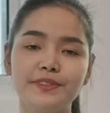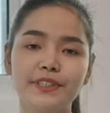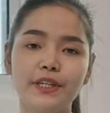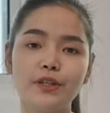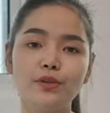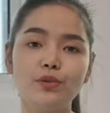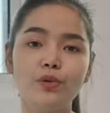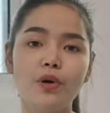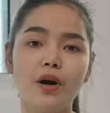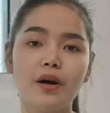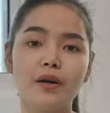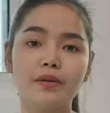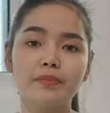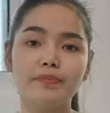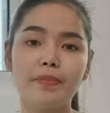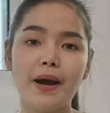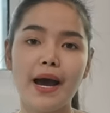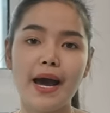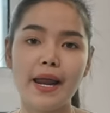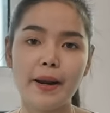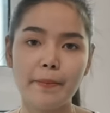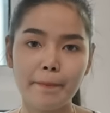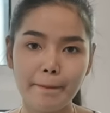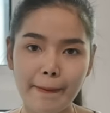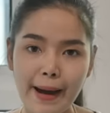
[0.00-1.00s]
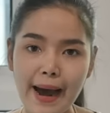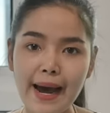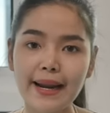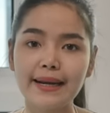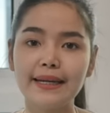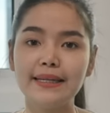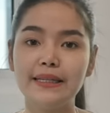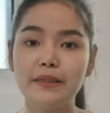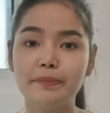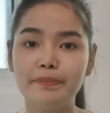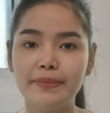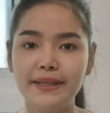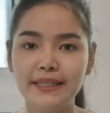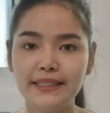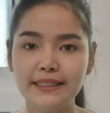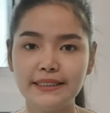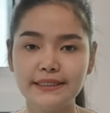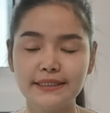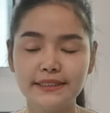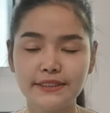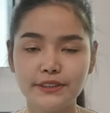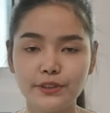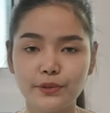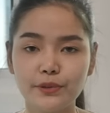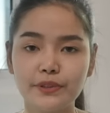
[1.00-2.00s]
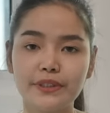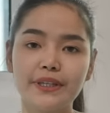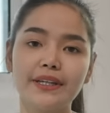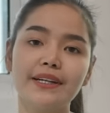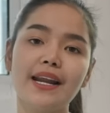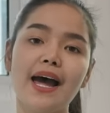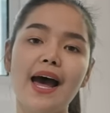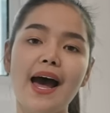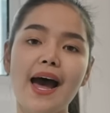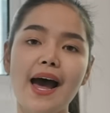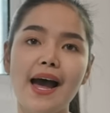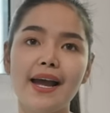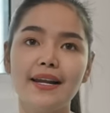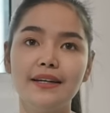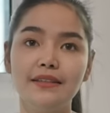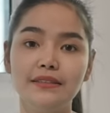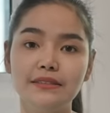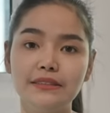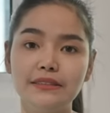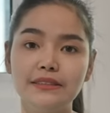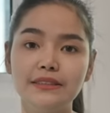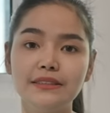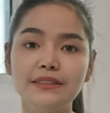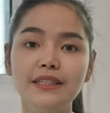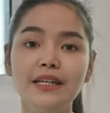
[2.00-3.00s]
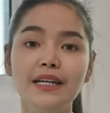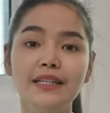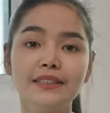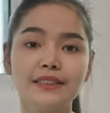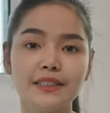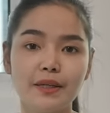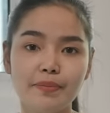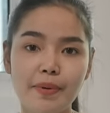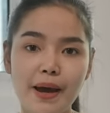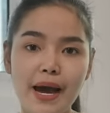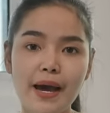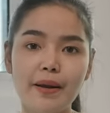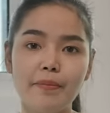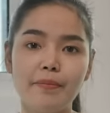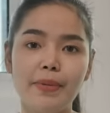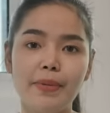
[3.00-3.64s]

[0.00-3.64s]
สะดวกผ่านบาทหรือเป็นเงินสดก็ได้ หรือจะผ่าน